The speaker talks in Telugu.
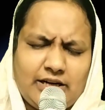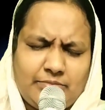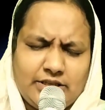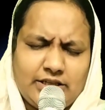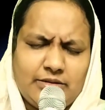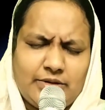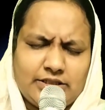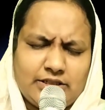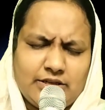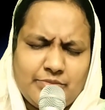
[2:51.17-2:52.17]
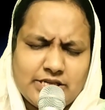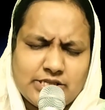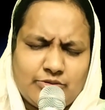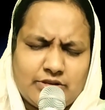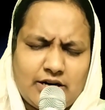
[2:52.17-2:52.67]
నమ్మదగిన మా తండ్రి మీకు
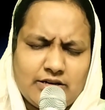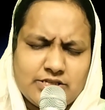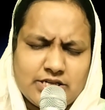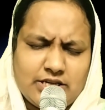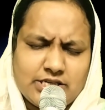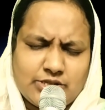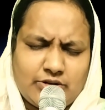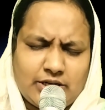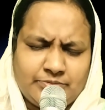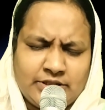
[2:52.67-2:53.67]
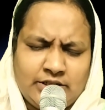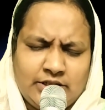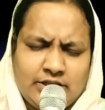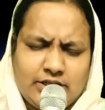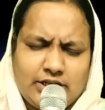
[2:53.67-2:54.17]
స్తోత్రాలు చెల్లిస్తున్నాం
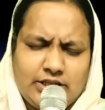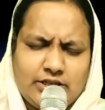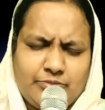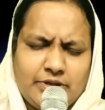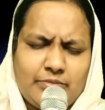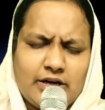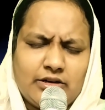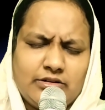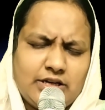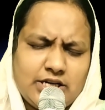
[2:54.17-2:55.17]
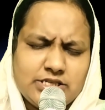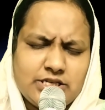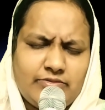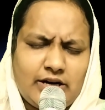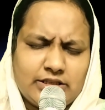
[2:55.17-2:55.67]
ఈ దినం మీరు మాకు
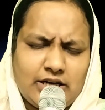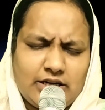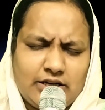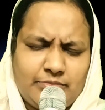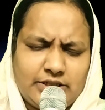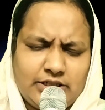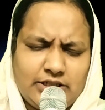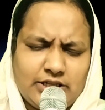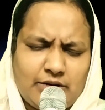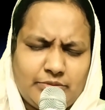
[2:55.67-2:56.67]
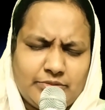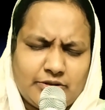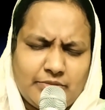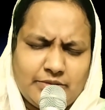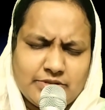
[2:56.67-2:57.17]
అనుగ్రహించిన వాగ్దానాన్ని బట్టి నీ
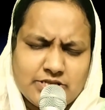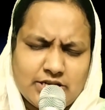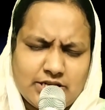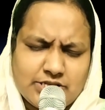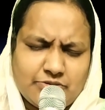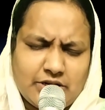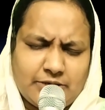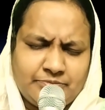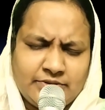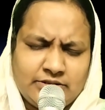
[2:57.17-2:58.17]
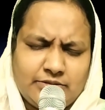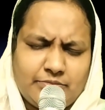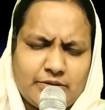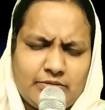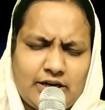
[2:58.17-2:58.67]
నామంనకు మహిమ చెల్లిస్తున్నాం
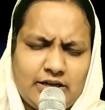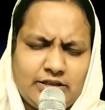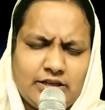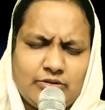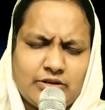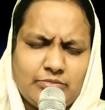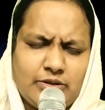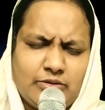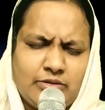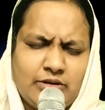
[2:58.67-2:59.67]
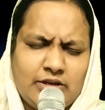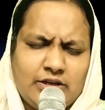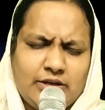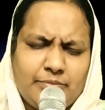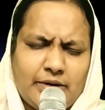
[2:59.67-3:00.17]
ప్రభా ఈ లోకంలో
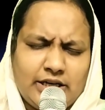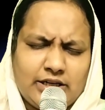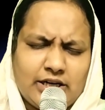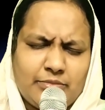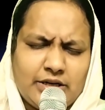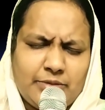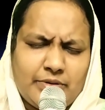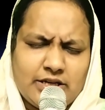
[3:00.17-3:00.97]
భయంకరమైన ఈ